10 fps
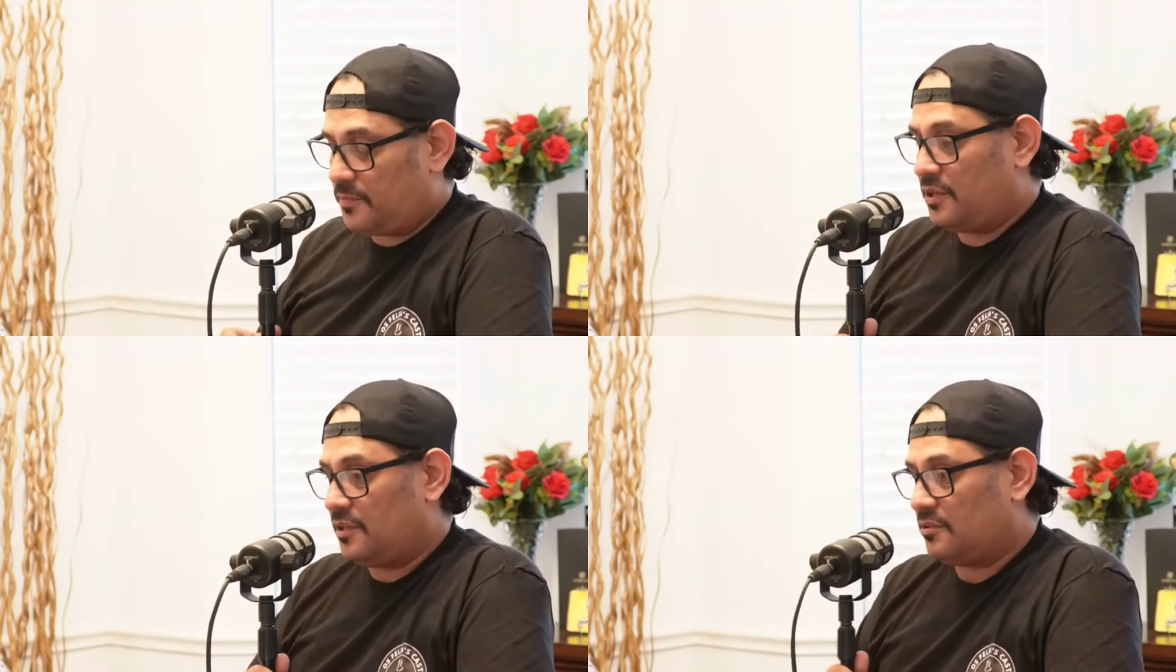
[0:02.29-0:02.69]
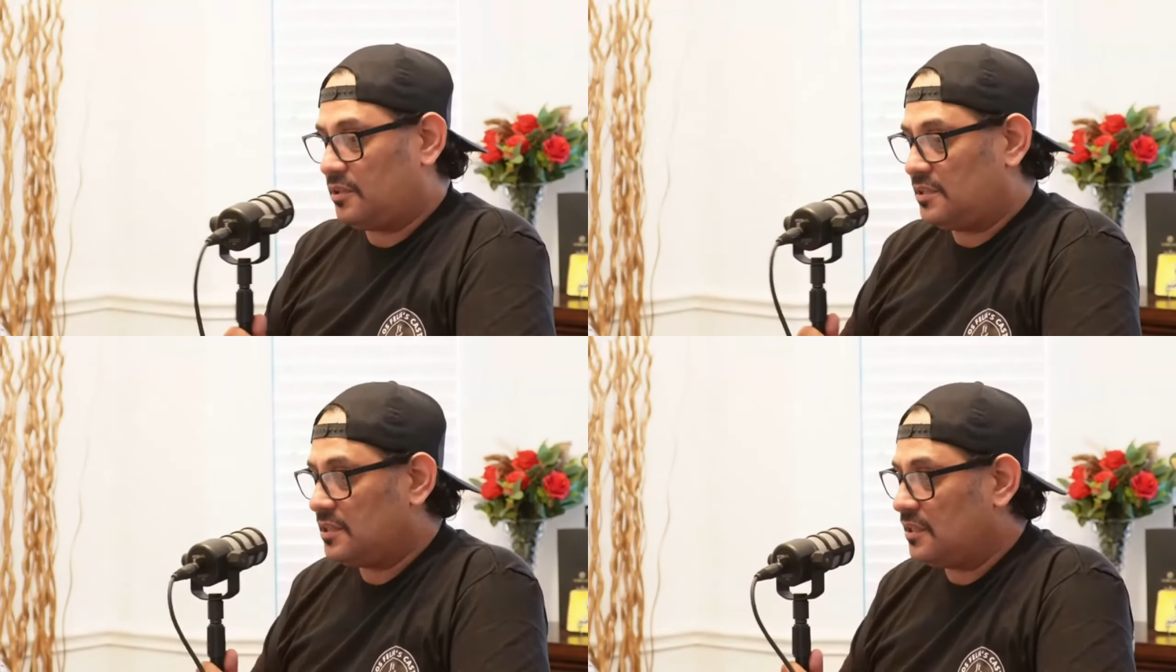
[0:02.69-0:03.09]
que está
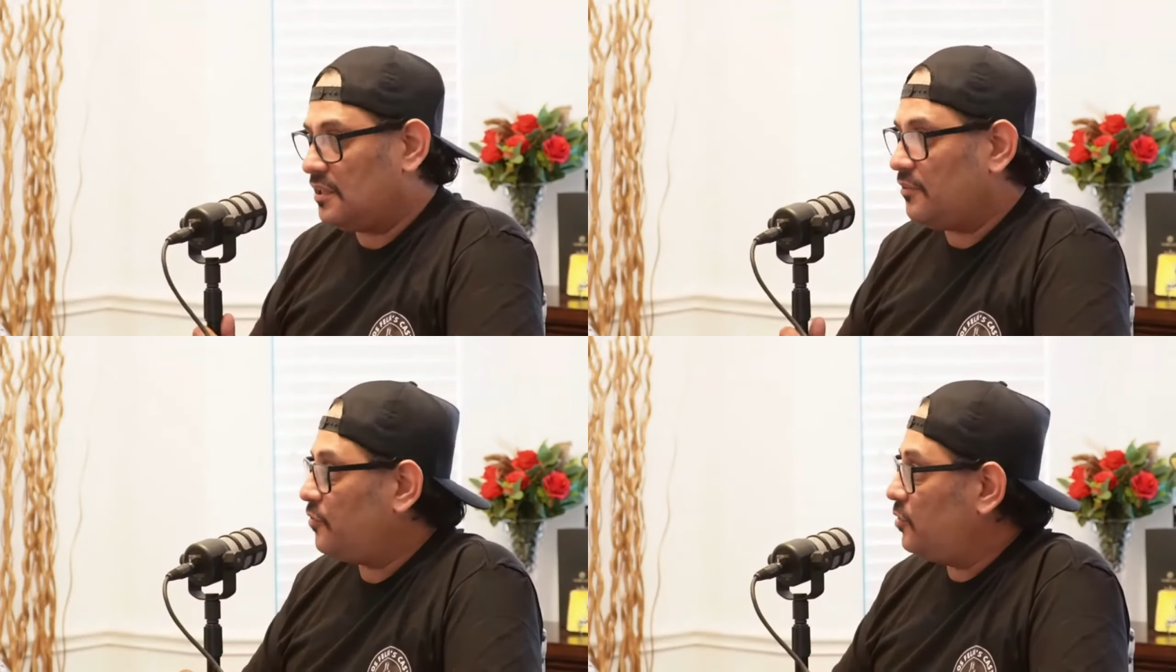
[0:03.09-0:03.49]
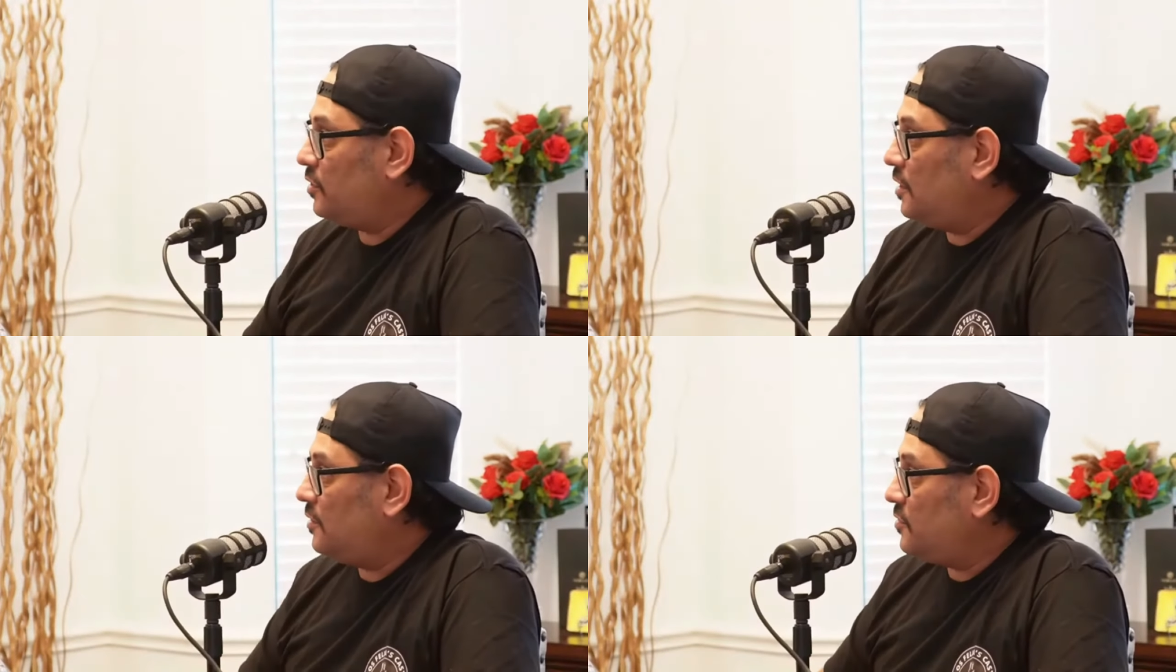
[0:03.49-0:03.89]
acontecendo aí na
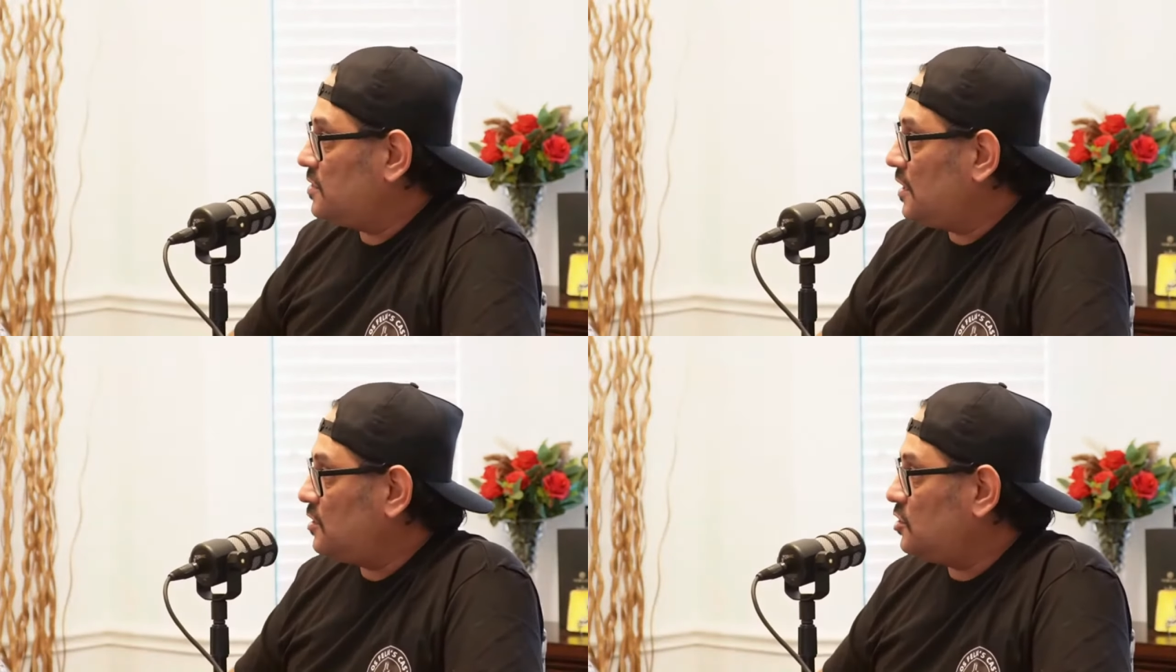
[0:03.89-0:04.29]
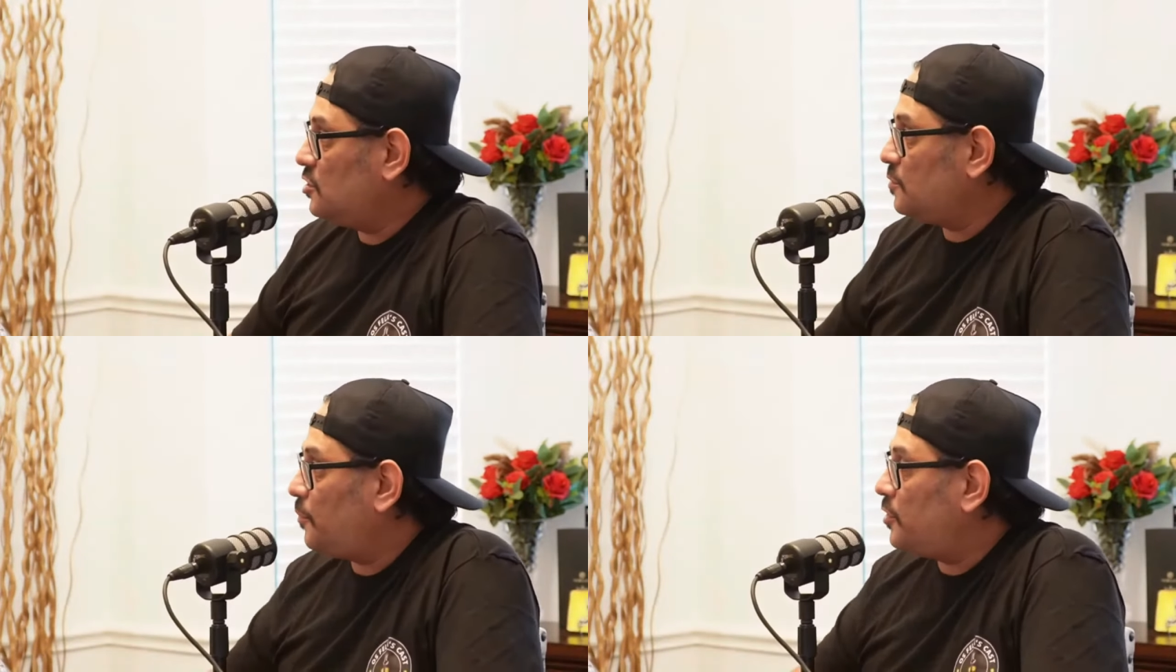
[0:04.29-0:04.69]
fronteira, você acha que
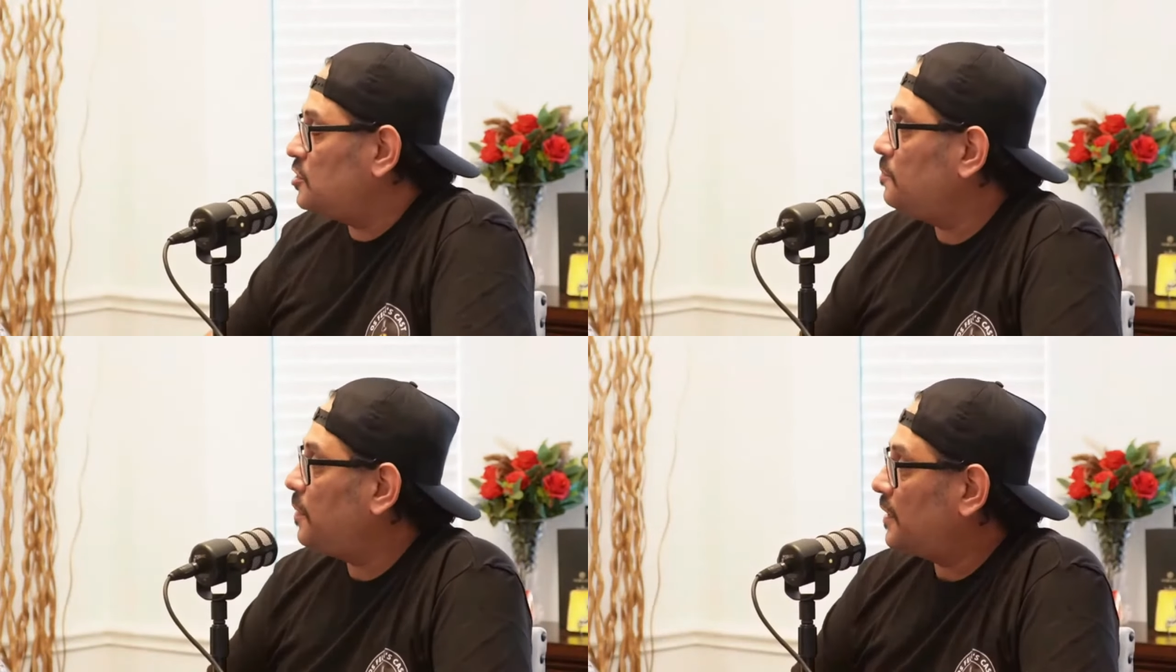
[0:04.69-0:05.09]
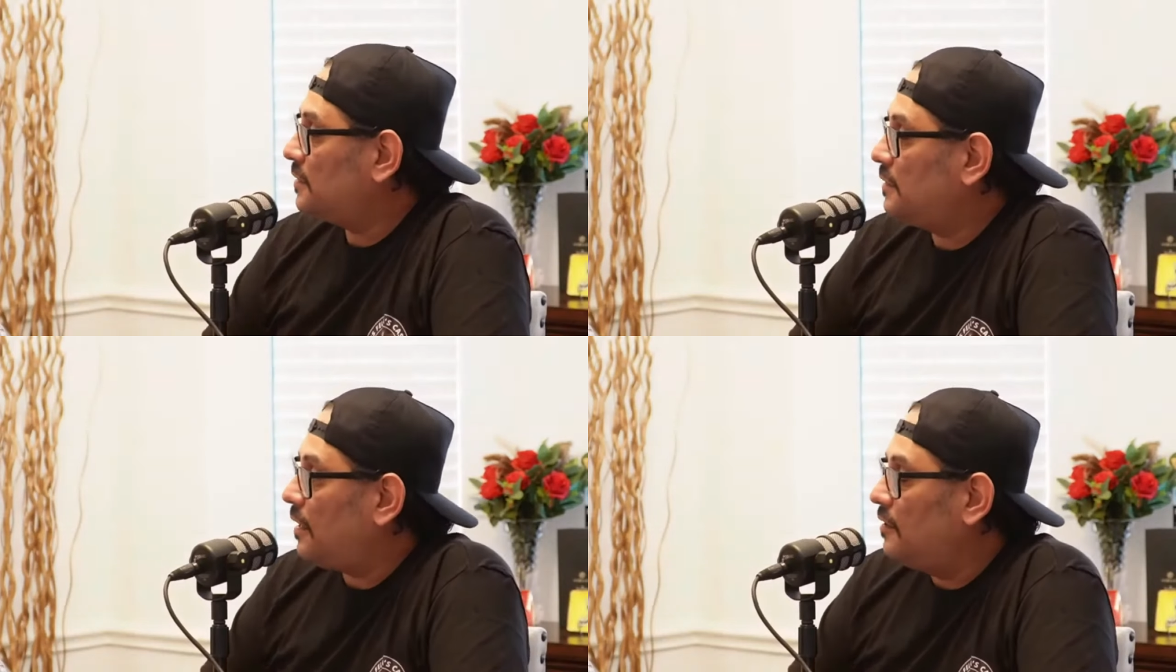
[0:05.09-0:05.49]
isso pode
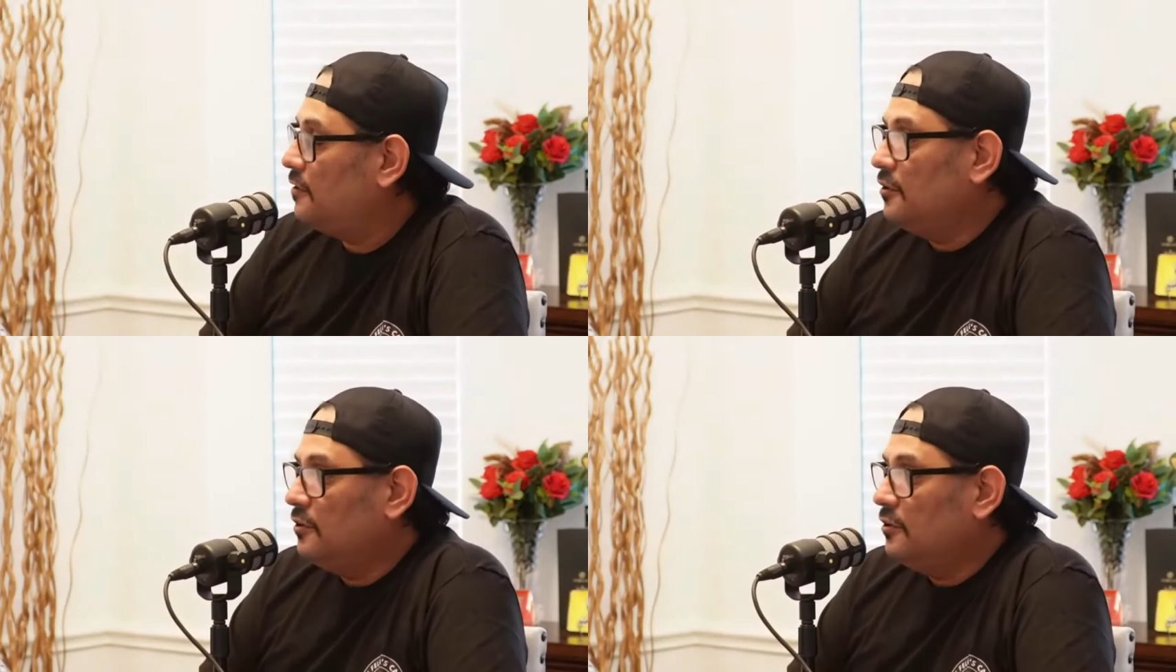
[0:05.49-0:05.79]
impactar